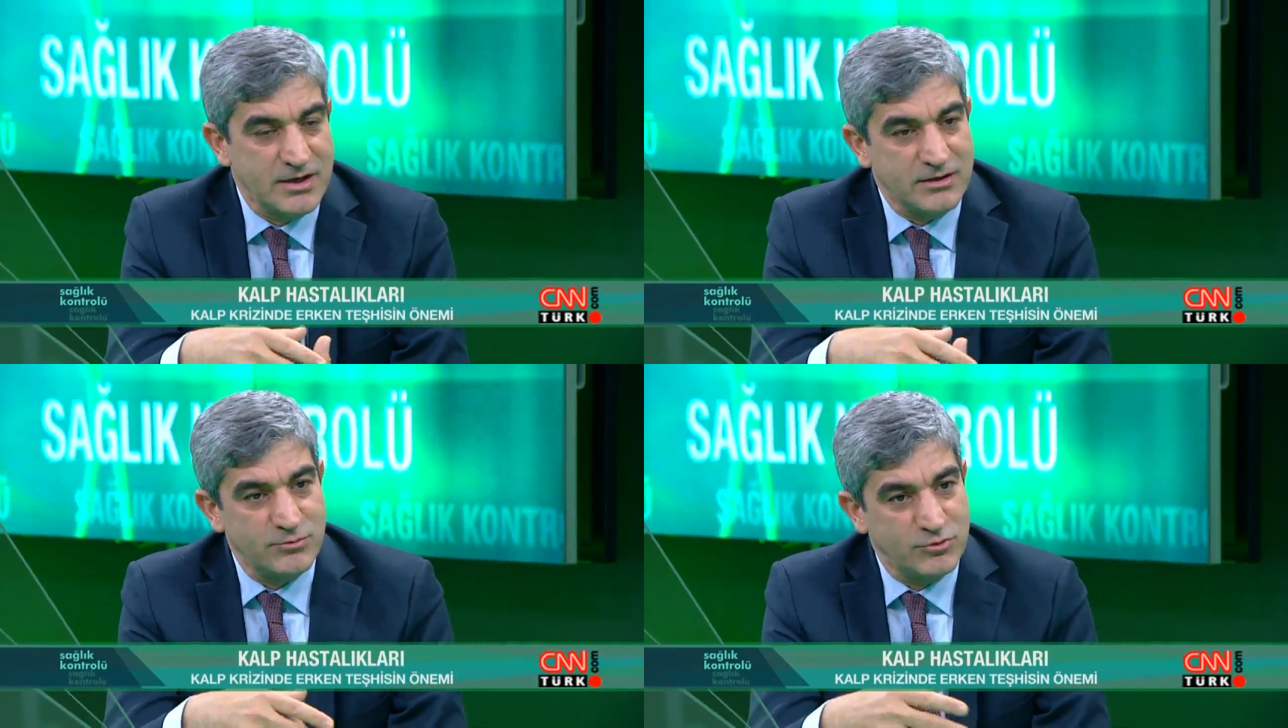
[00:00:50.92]

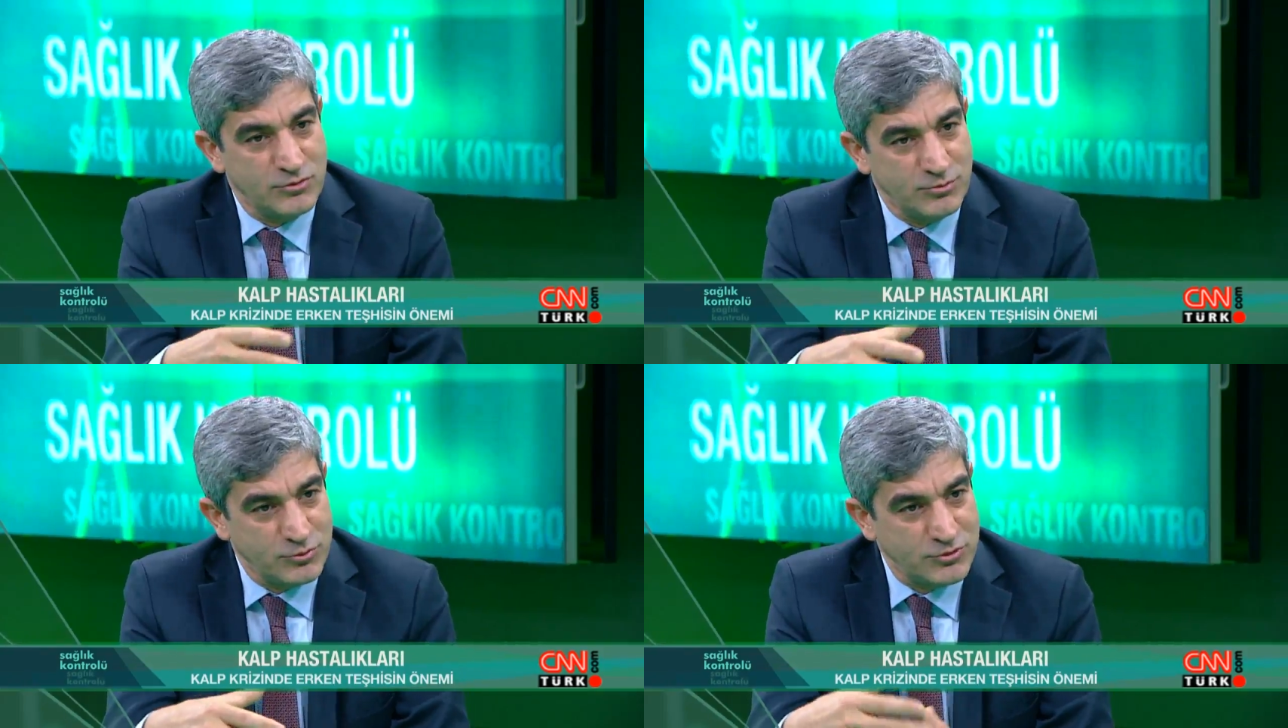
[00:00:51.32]

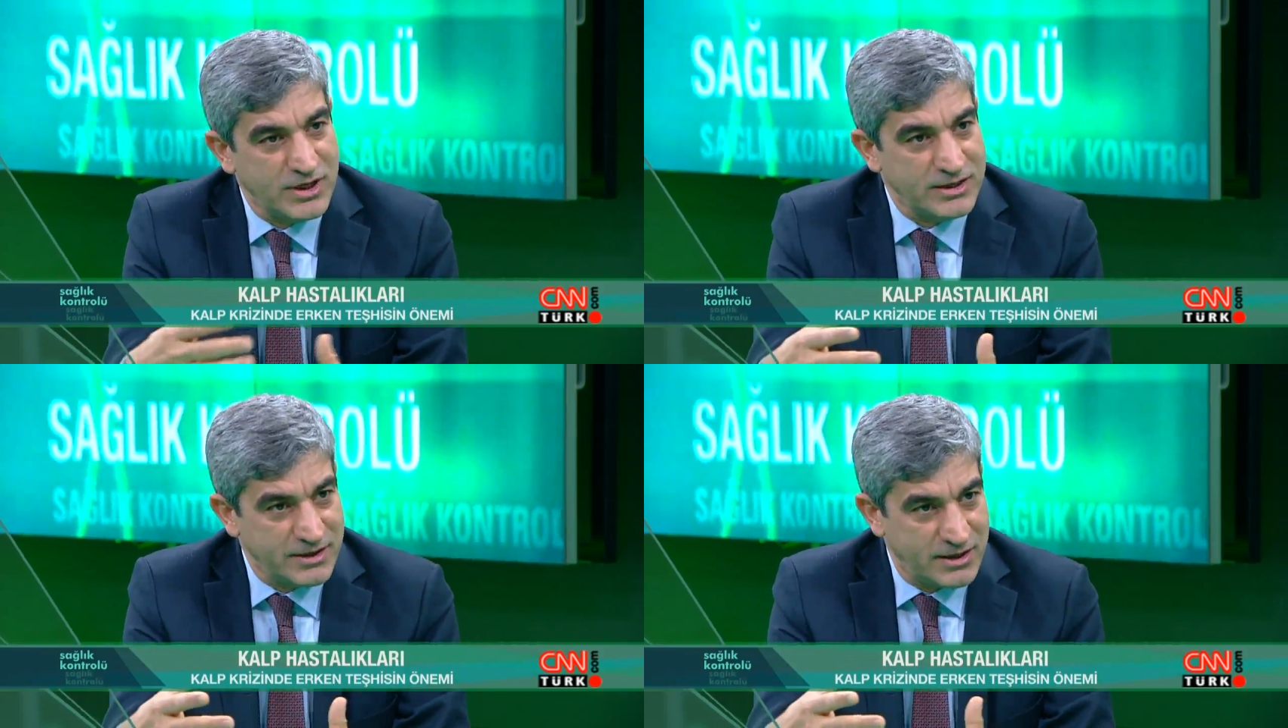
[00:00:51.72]
Bunu, bunu
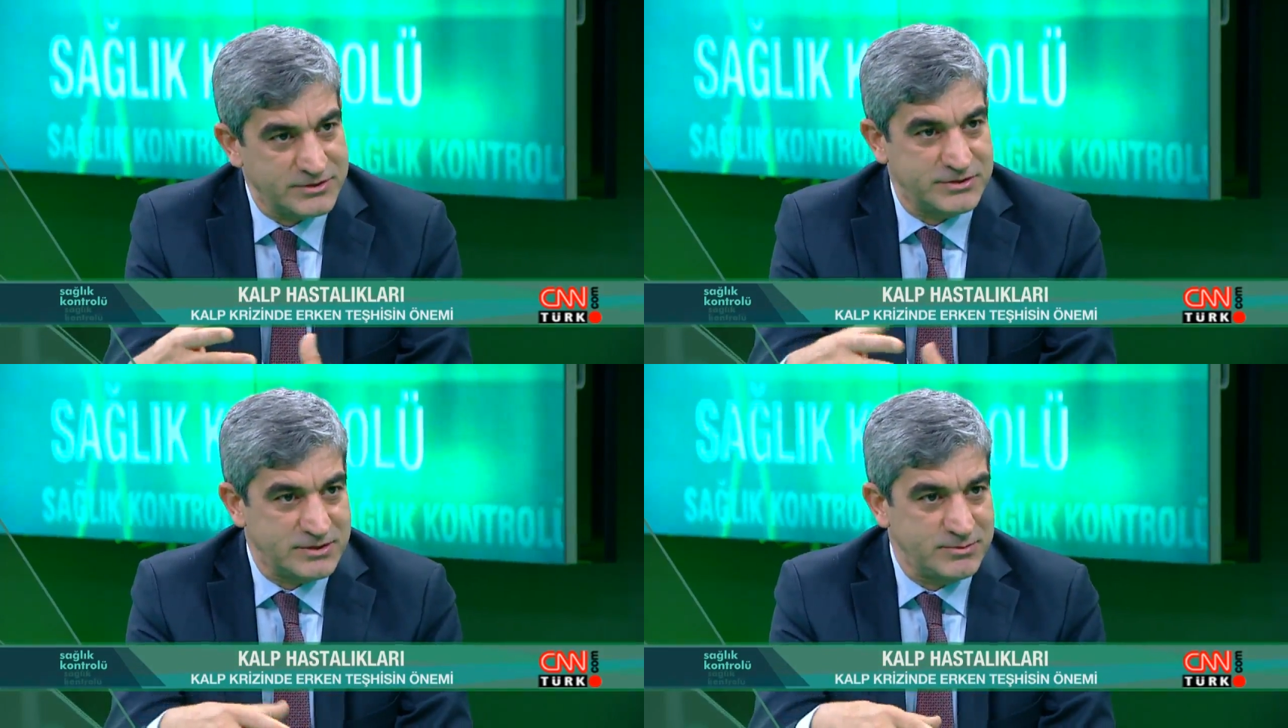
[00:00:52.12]
daha da
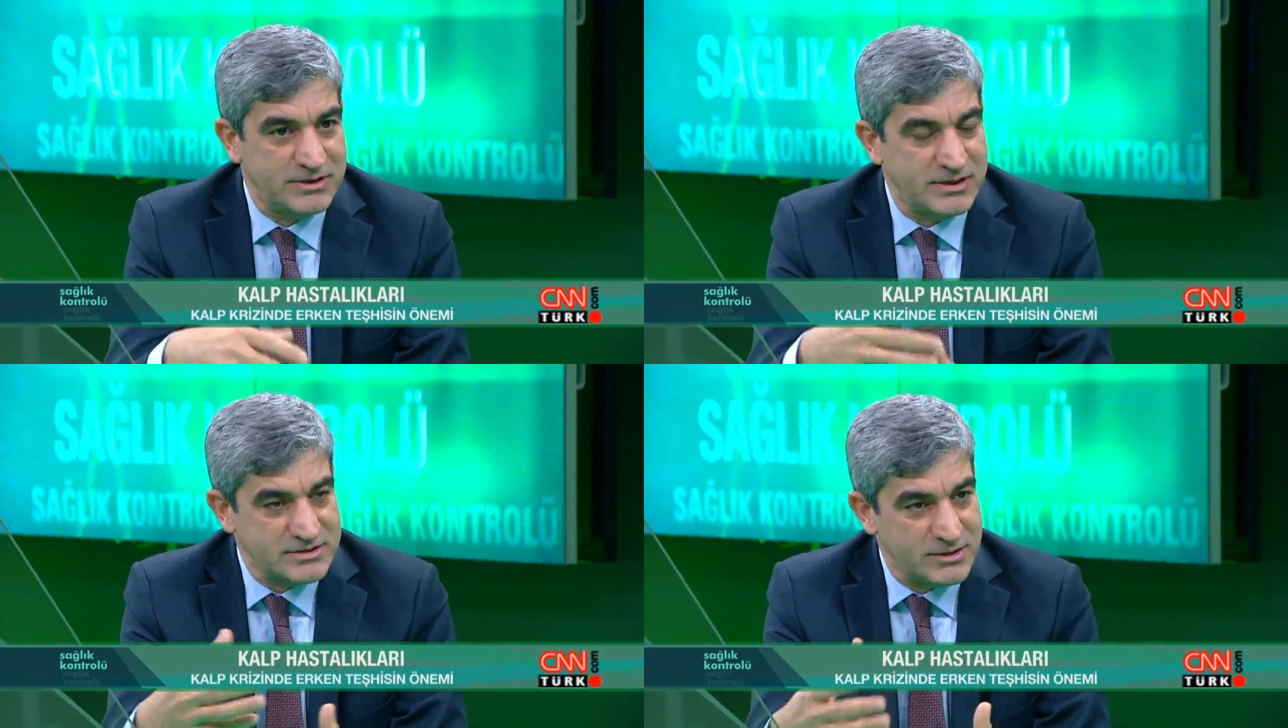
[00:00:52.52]
arttırıp en
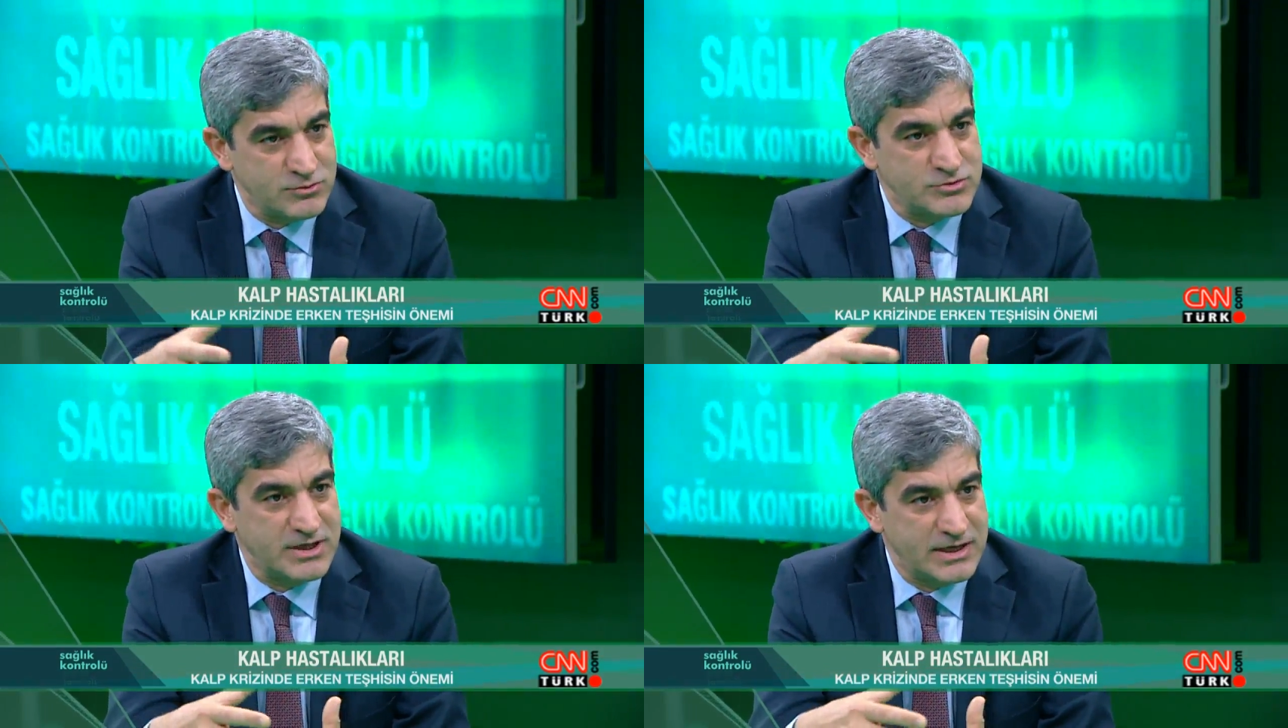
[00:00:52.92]
azından
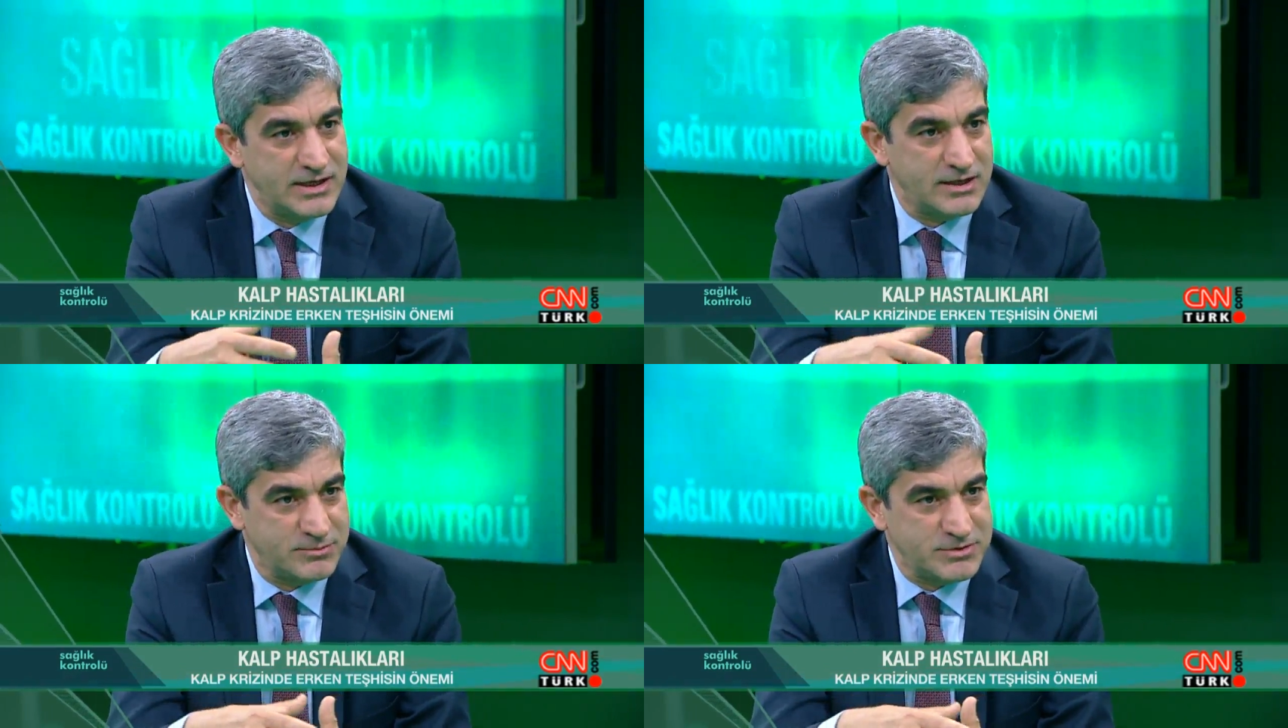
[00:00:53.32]

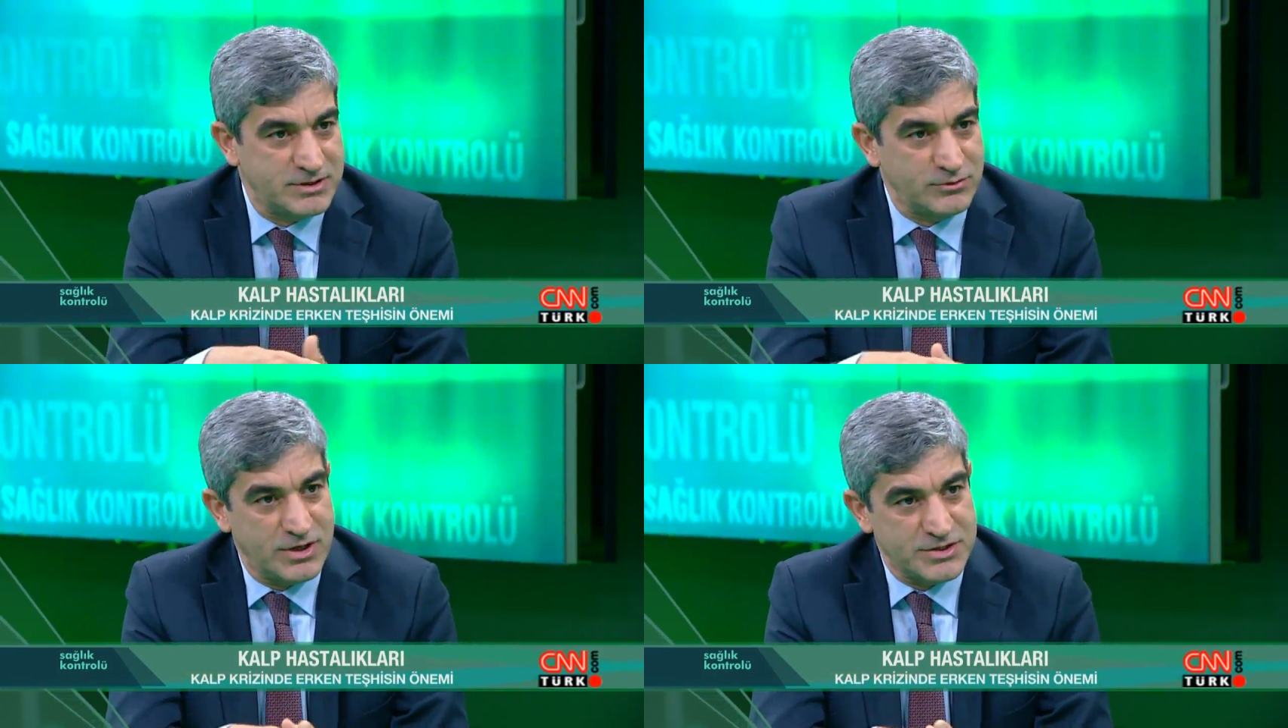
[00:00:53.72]
%50-60'lara
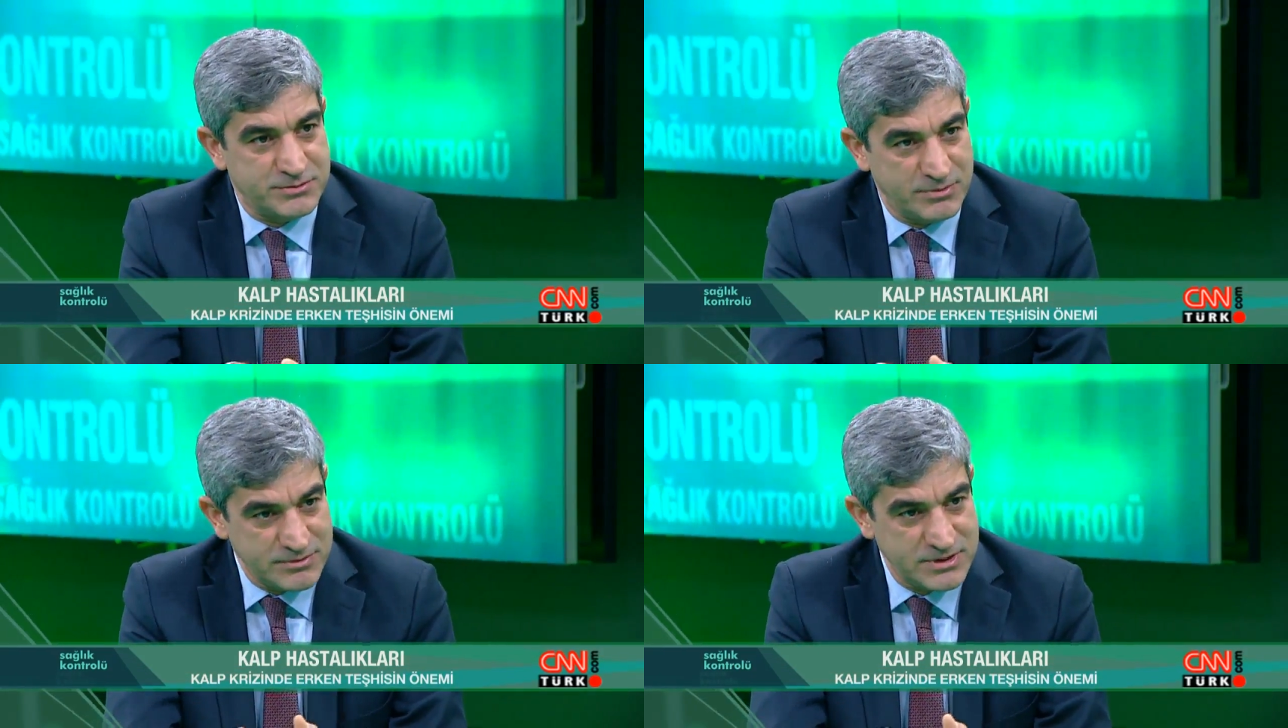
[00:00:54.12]

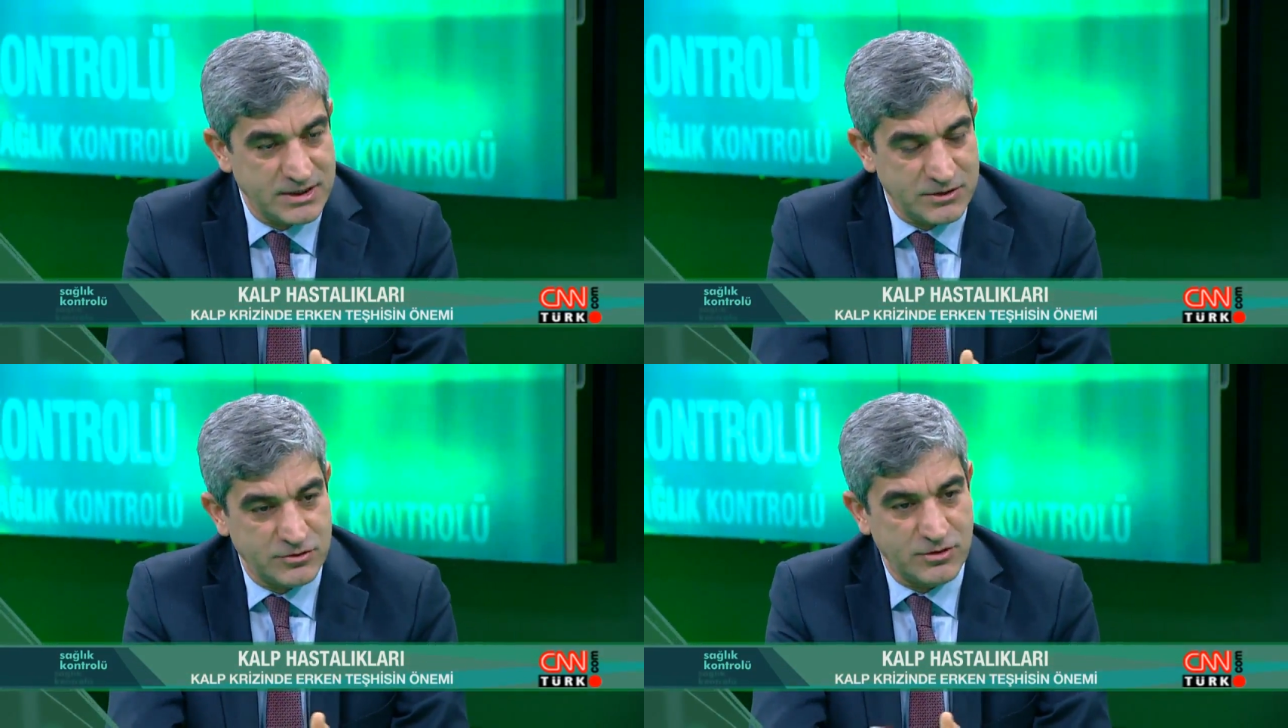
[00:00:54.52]
ulaştırmamız
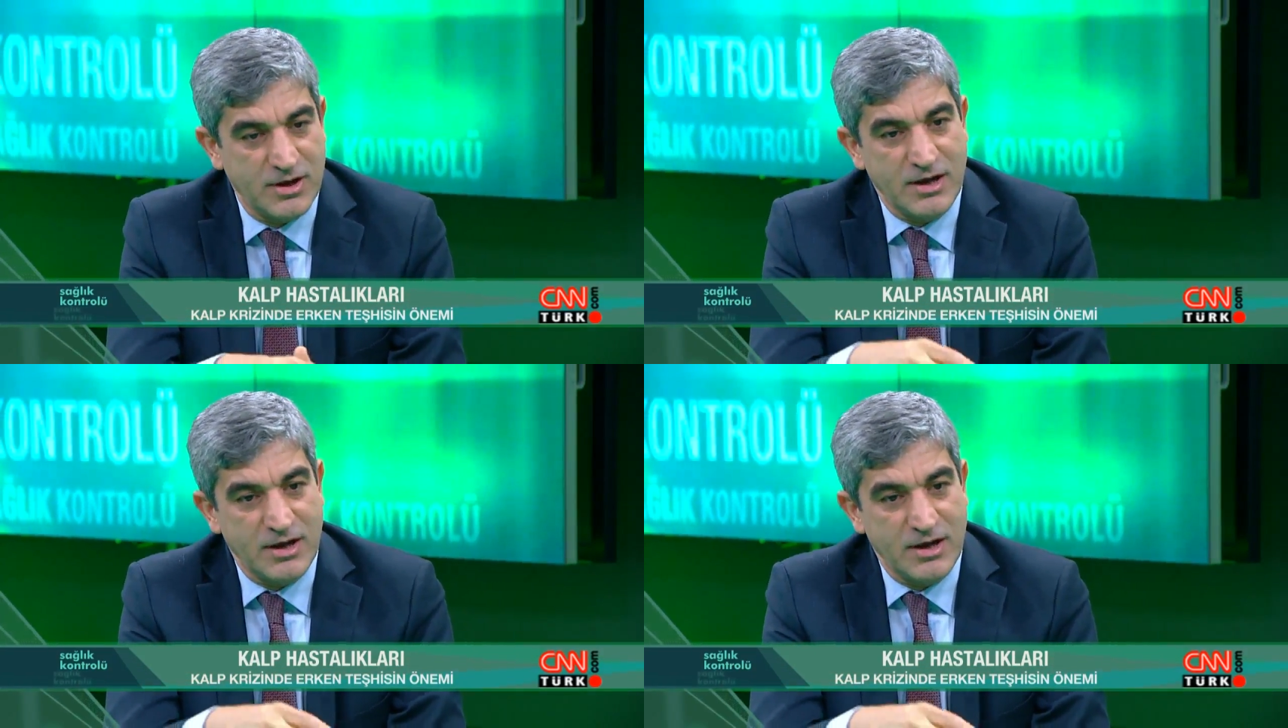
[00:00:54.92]
gerekiyor.